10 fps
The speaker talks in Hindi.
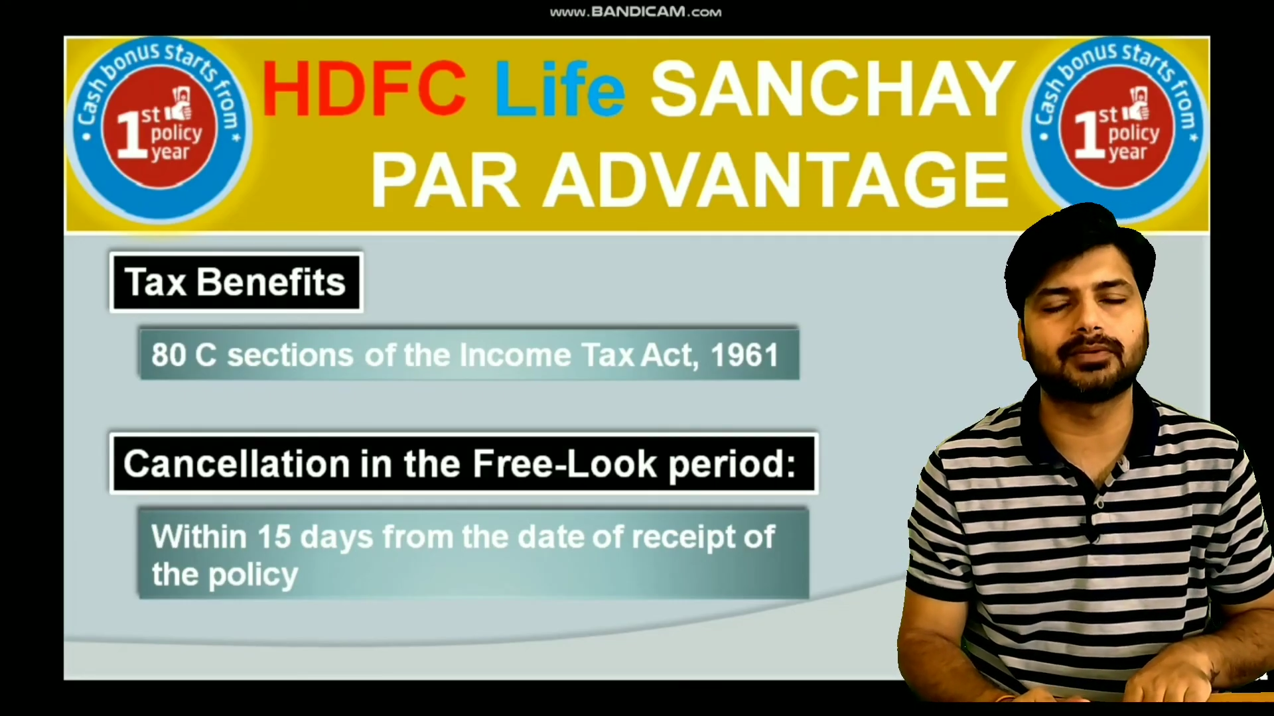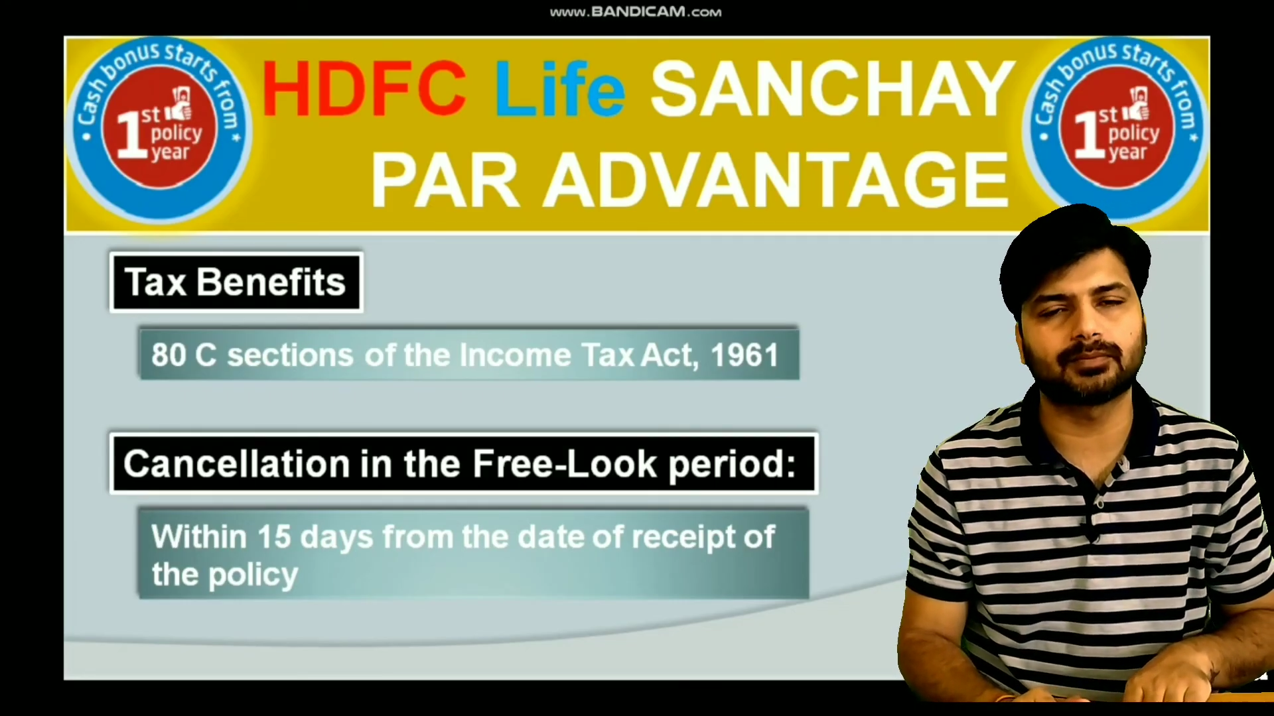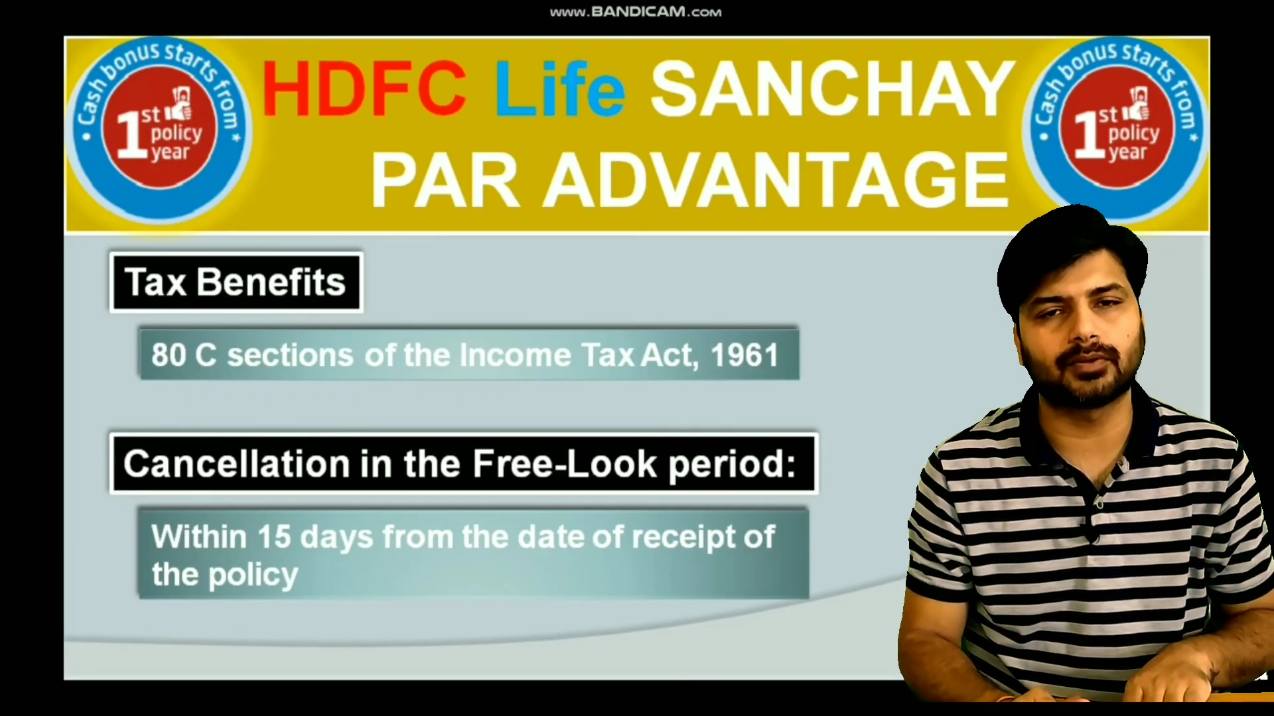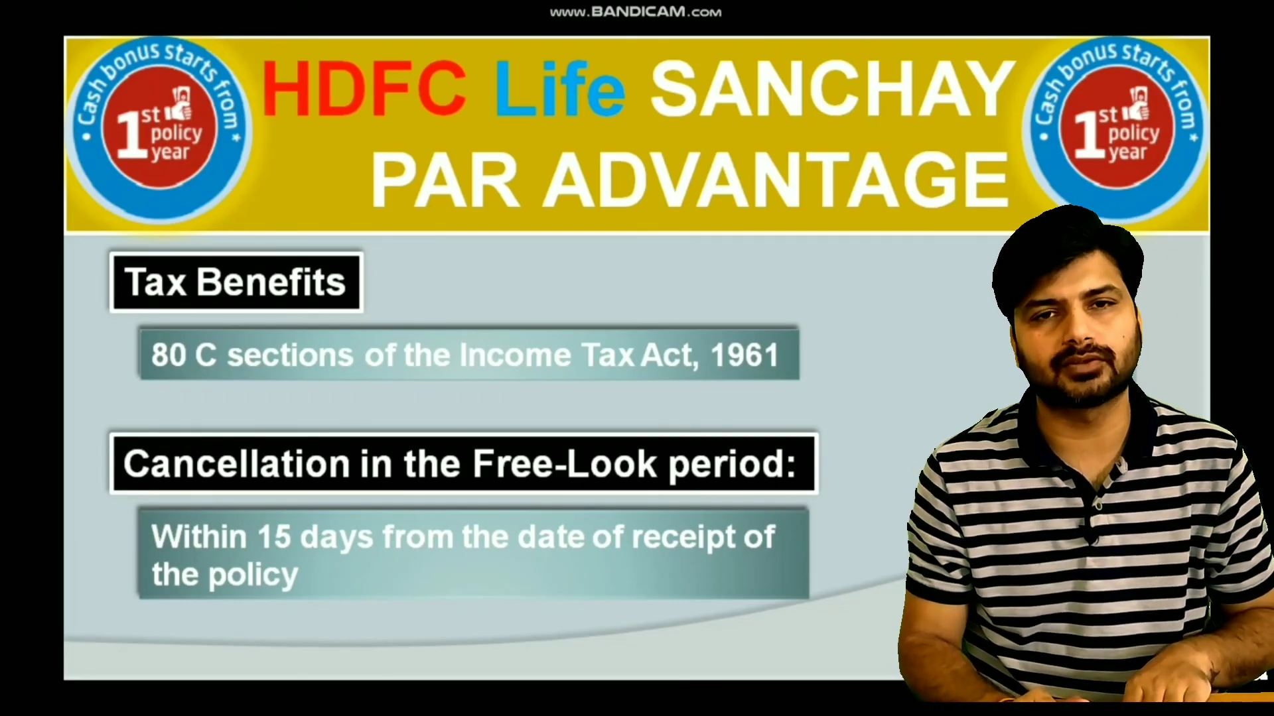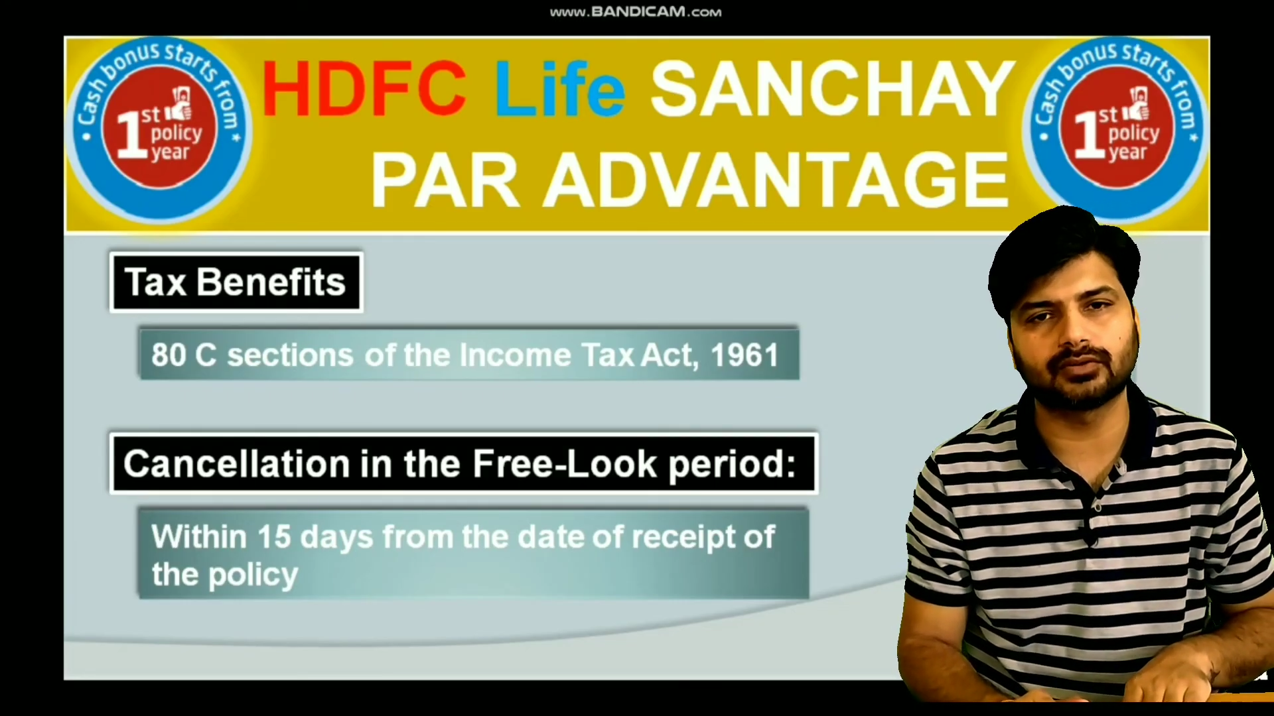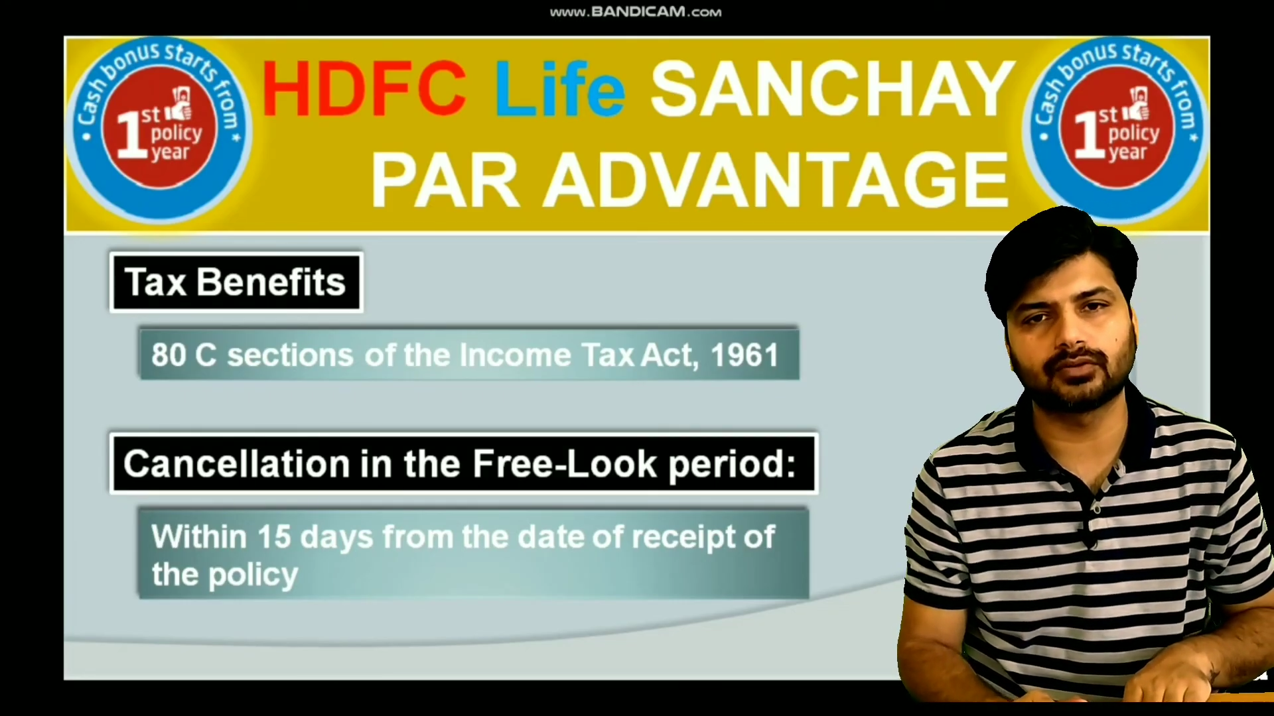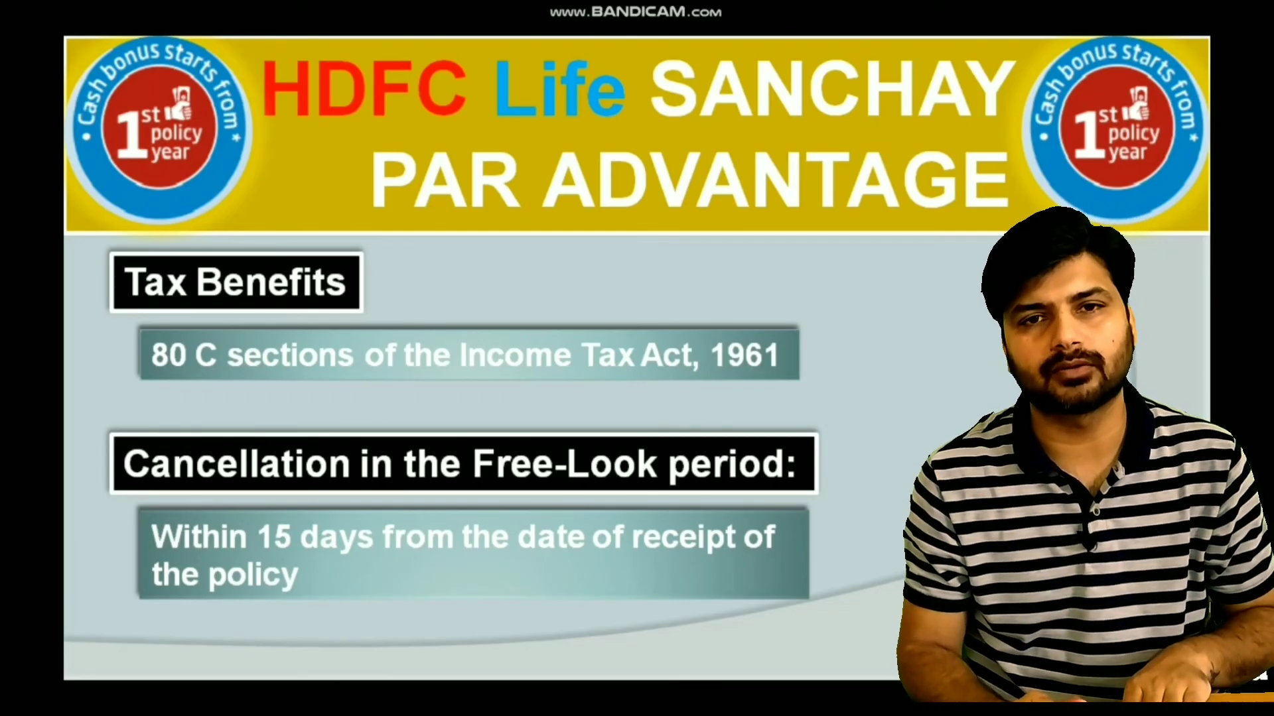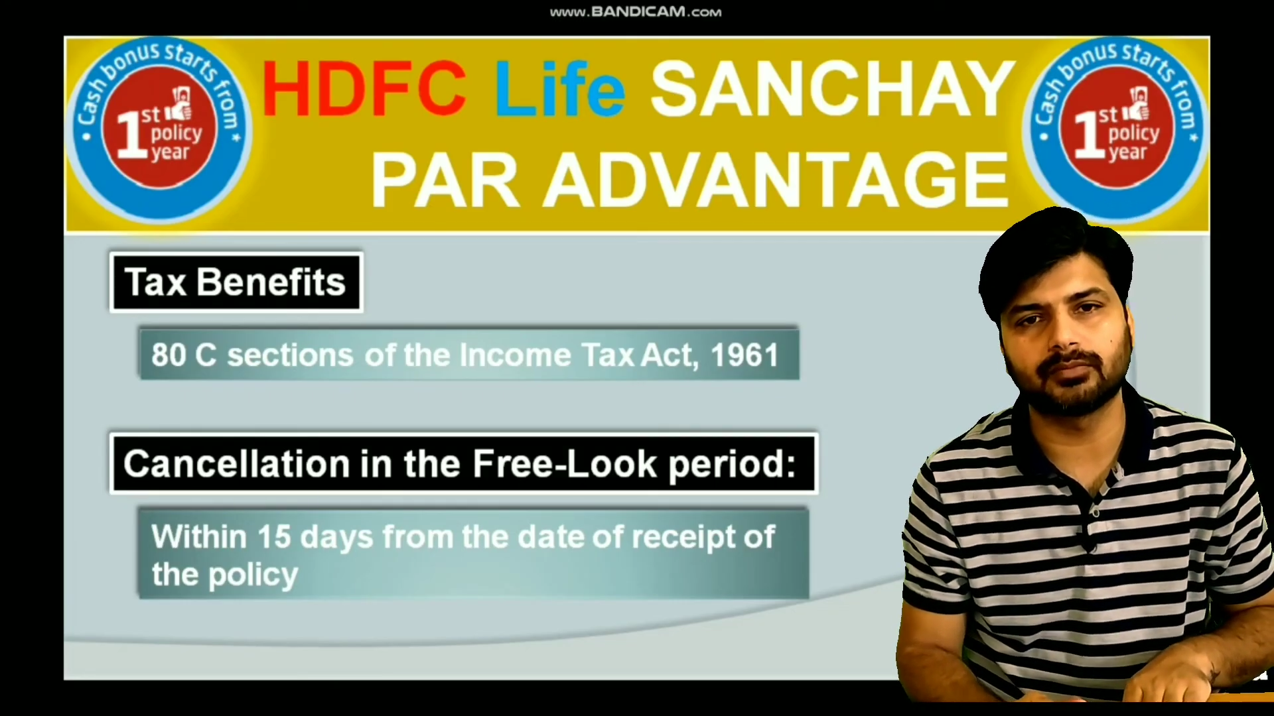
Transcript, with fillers: आप इस पॉलिसी को